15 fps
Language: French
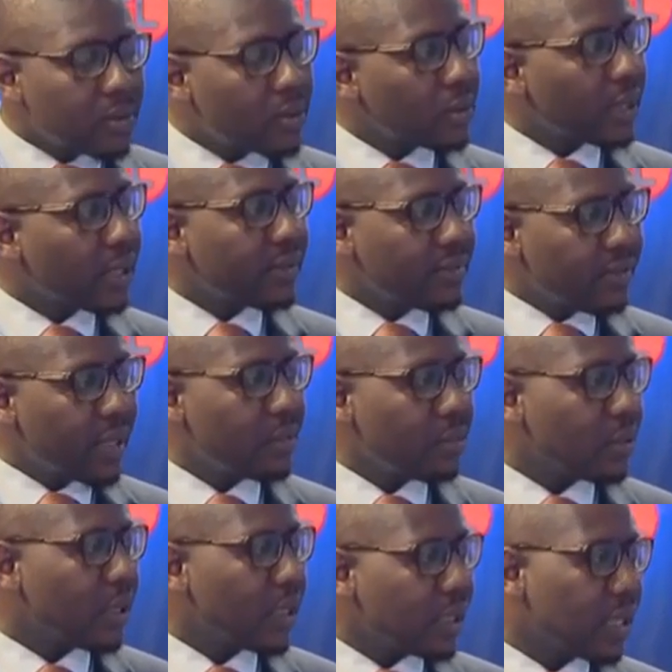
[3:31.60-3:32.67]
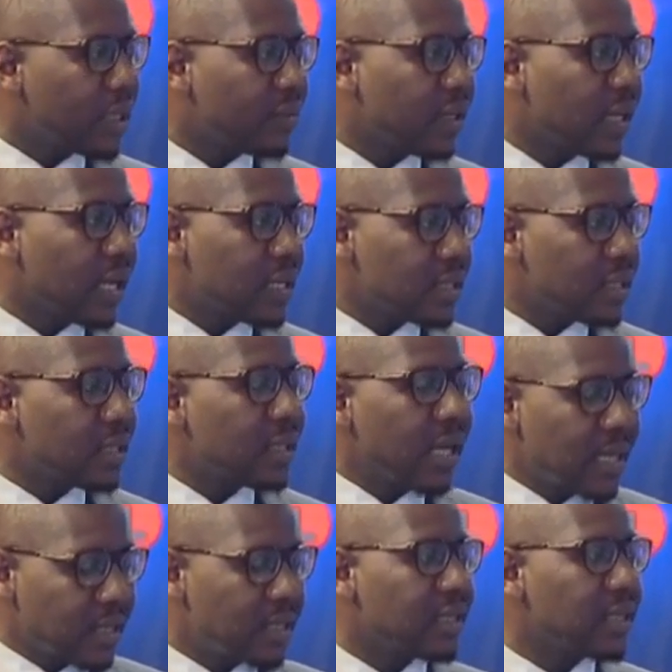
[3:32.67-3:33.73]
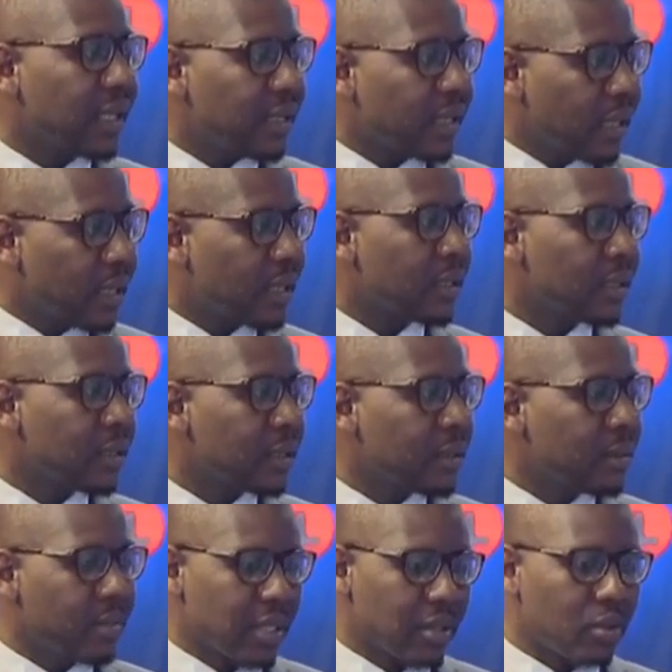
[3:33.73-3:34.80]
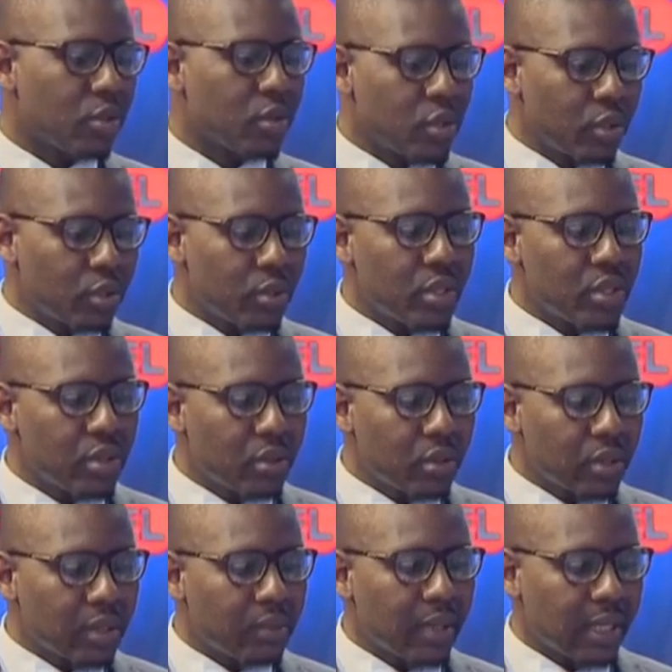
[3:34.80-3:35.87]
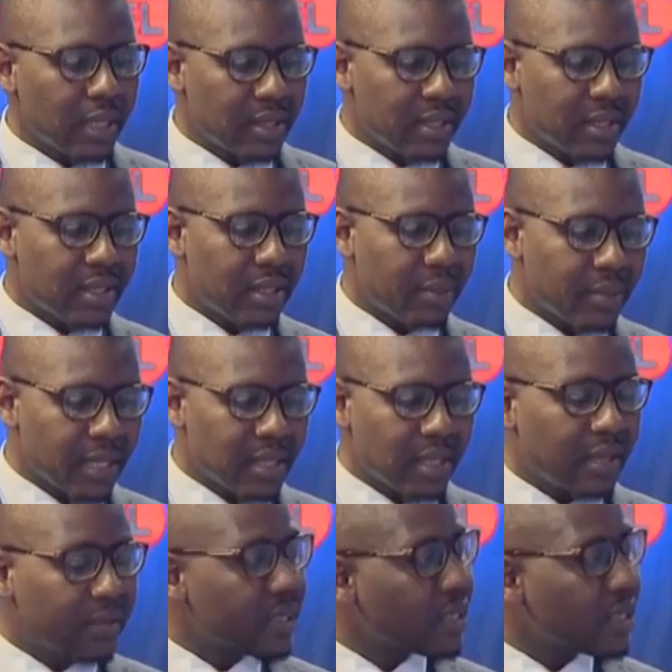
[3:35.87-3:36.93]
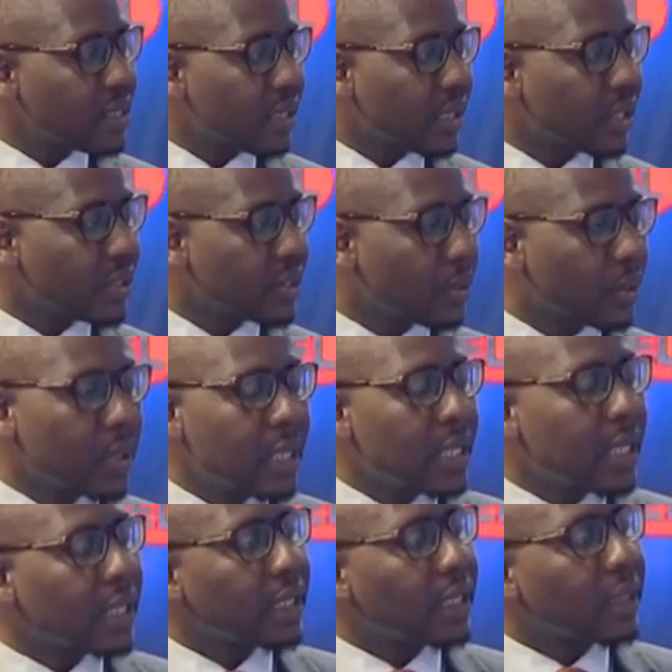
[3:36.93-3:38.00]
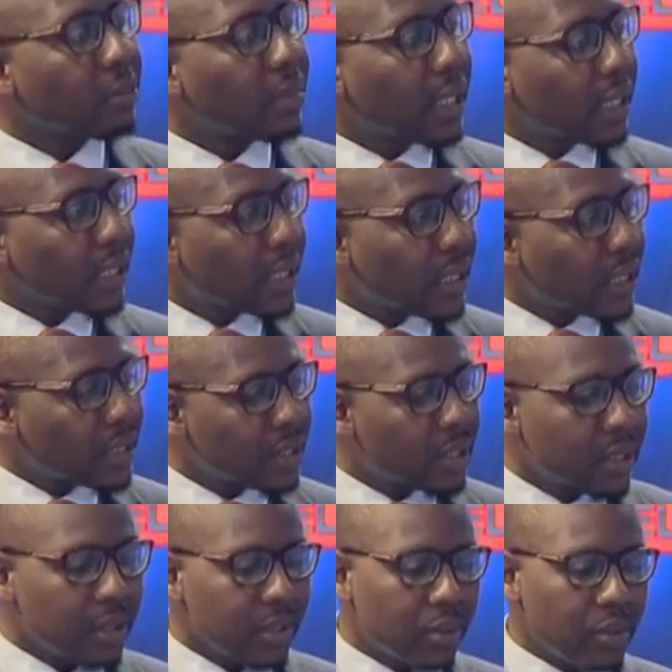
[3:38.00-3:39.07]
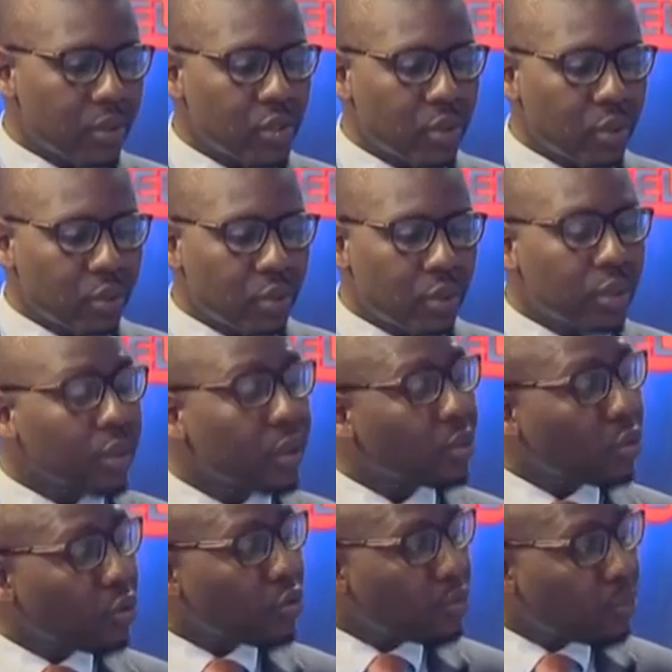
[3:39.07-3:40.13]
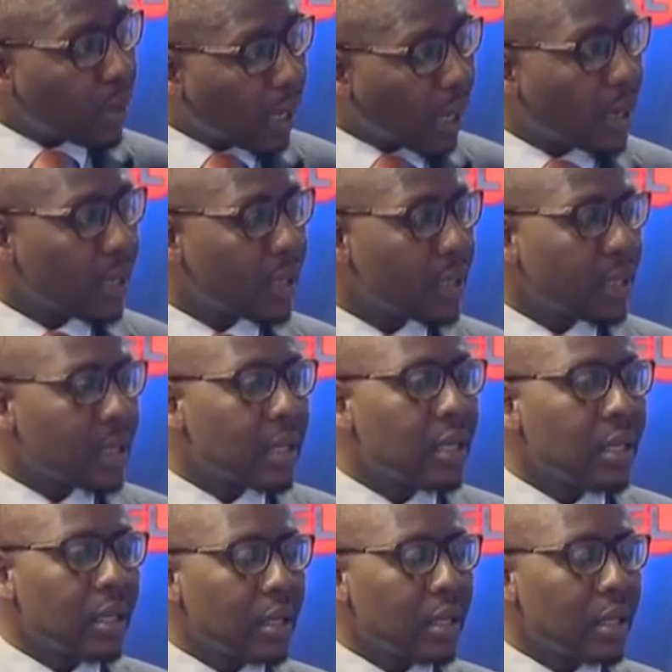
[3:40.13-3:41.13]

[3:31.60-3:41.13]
qu'est-ce qu'on a fait pour en arriver à à ce stade-là. Parce qu'aujourd'hui, si on remarque ce qui s'est passé avec ces élections, des parrainages qui aujourd'hui ne trouvent pas